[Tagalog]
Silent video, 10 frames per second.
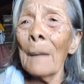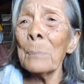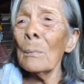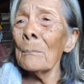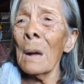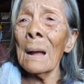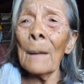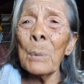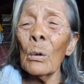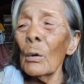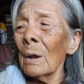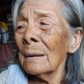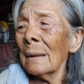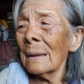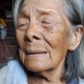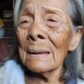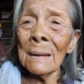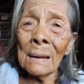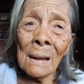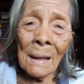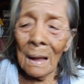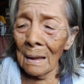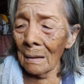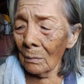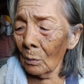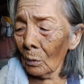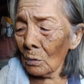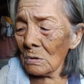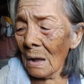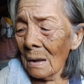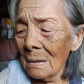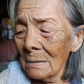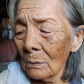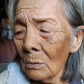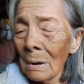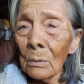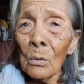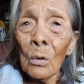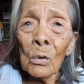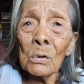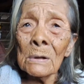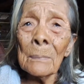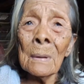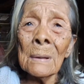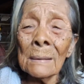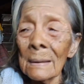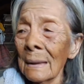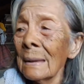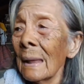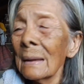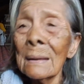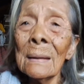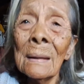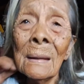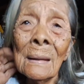ako, uh, ah. mga apo ko hindi yan nakakakurot sa, hindi ko nakukurot kay nakikinig.